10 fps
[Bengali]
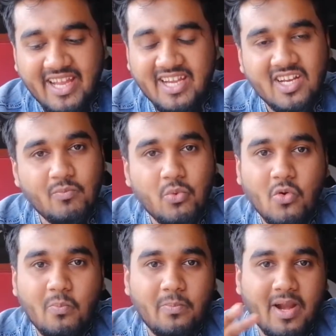এটার
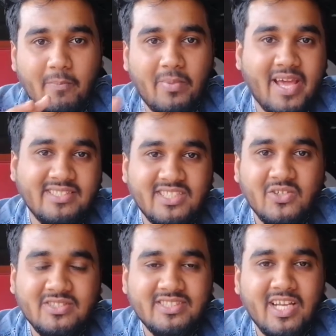পুরো প্রাইসটা
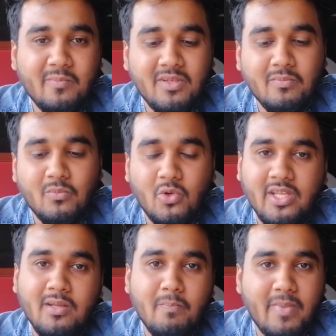হচ্ছে আমি
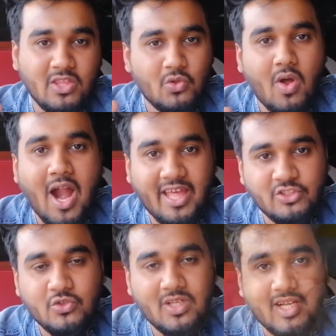বলি মাত্র
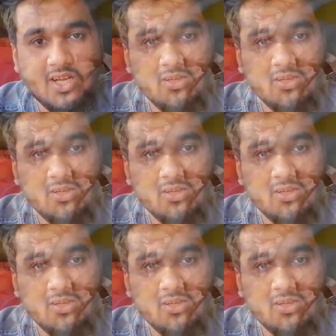আড়াইশো টাকা